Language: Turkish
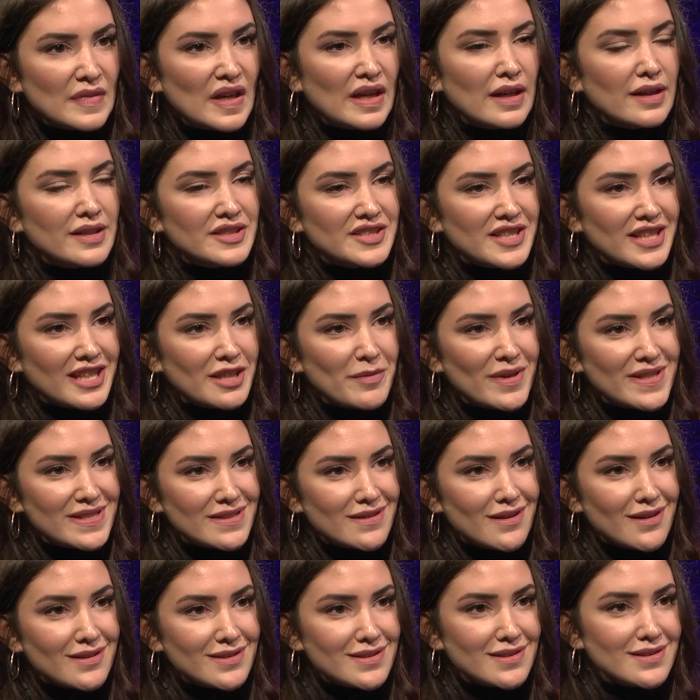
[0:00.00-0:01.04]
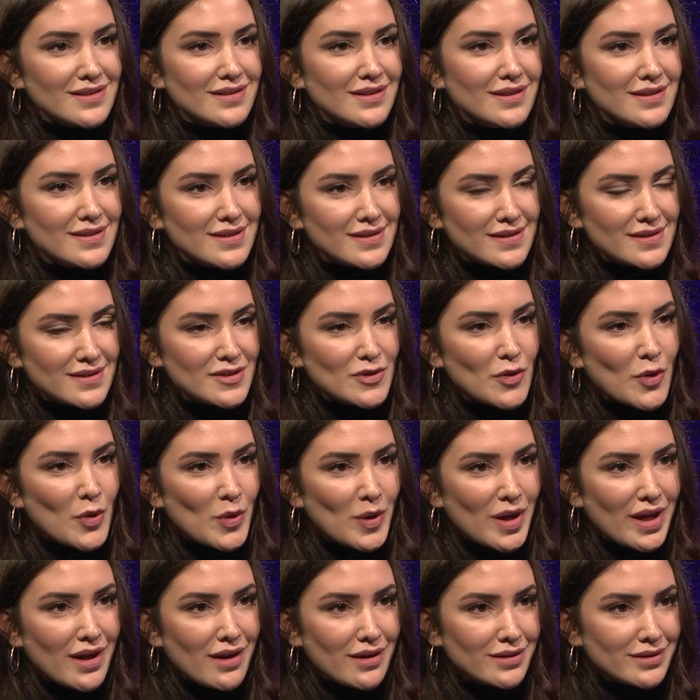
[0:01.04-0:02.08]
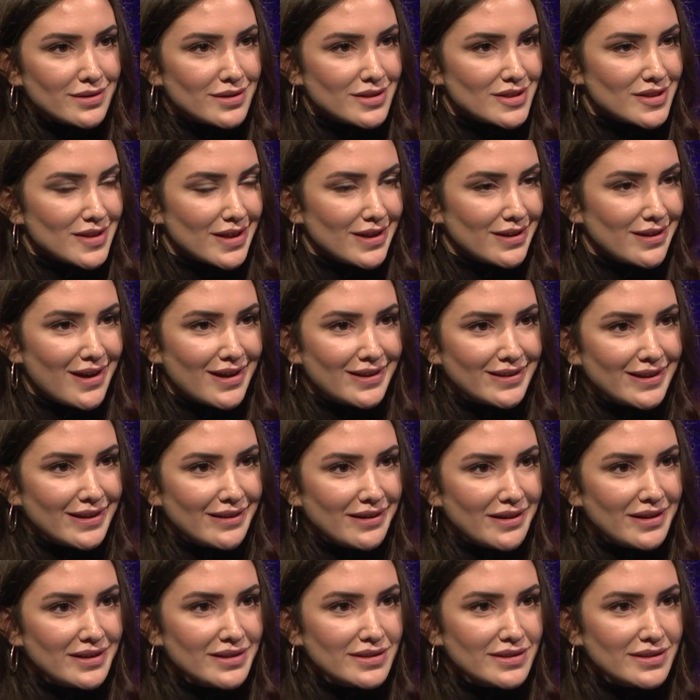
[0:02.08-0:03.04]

Çekim esnasında sizi zorlayan şeyler neler?